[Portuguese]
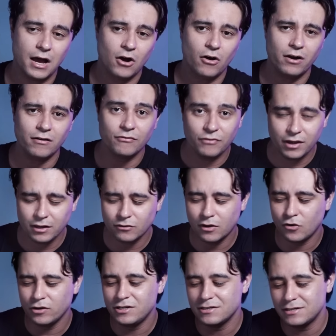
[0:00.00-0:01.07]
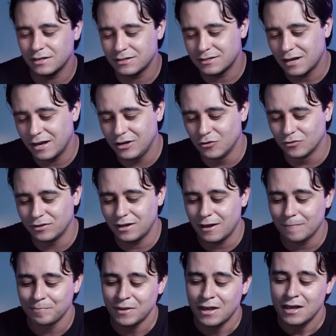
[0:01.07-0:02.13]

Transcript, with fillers: Agora vendo a notícia que saiu, né?